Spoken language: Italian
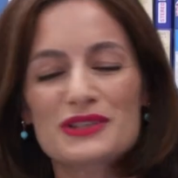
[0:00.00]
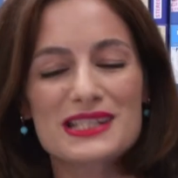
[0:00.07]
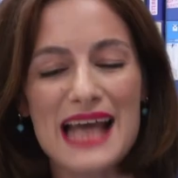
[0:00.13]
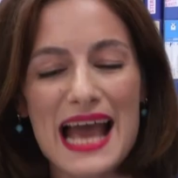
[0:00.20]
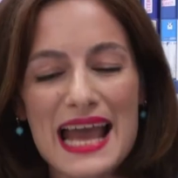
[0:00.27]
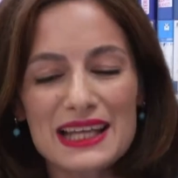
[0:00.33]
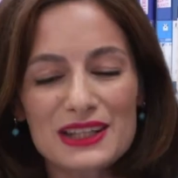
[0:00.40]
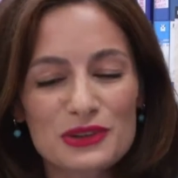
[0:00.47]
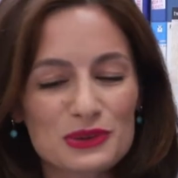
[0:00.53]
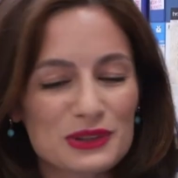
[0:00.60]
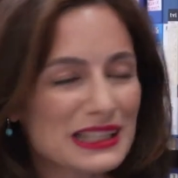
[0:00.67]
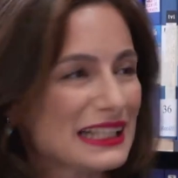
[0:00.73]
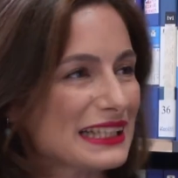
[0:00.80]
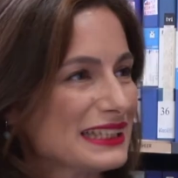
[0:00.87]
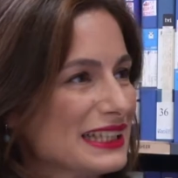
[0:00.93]
6 in
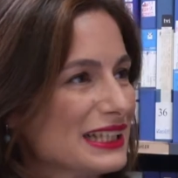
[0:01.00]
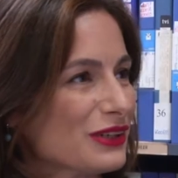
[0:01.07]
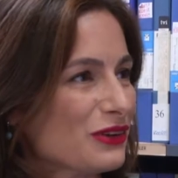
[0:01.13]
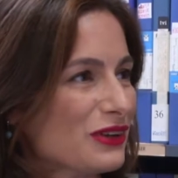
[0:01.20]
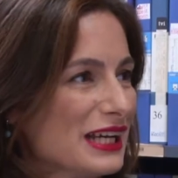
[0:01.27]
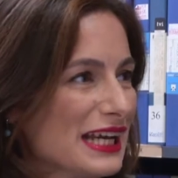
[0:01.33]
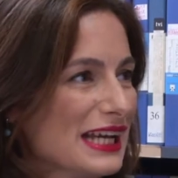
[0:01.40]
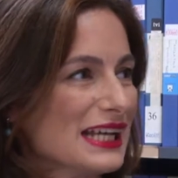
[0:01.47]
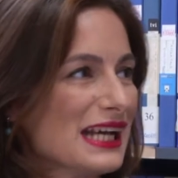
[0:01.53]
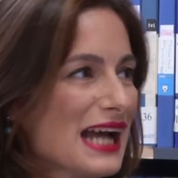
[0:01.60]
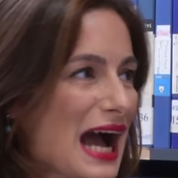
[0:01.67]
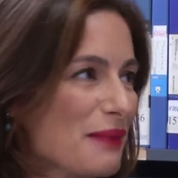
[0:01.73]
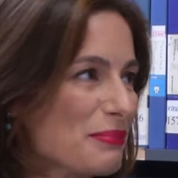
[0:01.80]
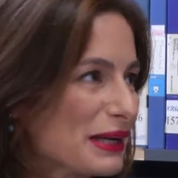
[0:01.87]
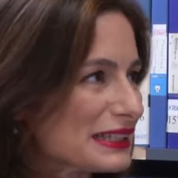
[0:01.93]
tutte le edicole,
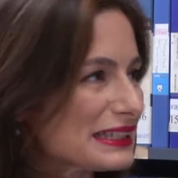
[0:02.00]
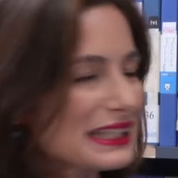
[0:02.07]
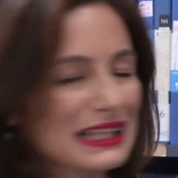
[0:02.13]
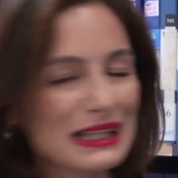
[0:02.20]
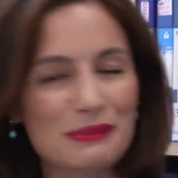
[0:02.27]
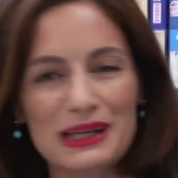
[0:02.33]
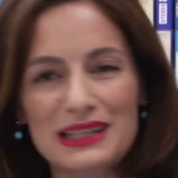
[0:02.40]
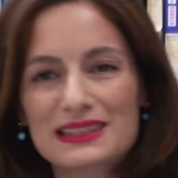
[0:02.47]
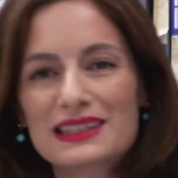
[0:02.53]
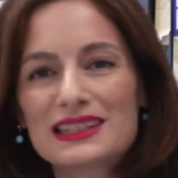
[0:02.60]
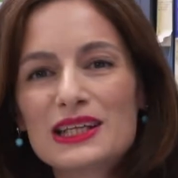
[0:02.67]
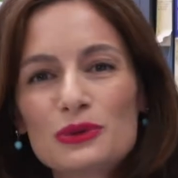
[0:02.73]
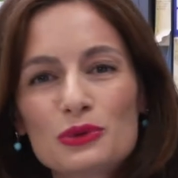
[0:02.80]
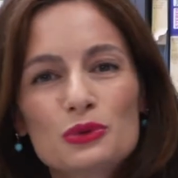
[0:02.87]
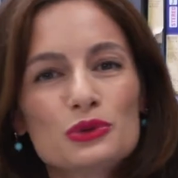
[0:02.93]
a partire da
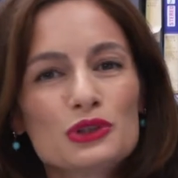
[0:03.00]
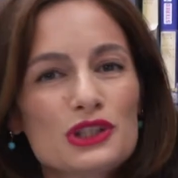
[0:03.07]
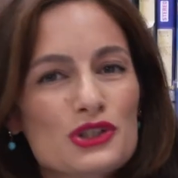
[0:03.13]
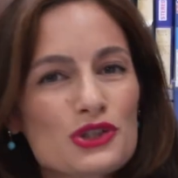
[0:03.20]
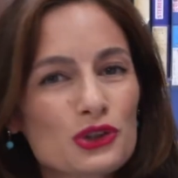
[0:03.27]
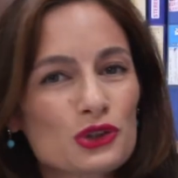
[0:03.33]
martedì 11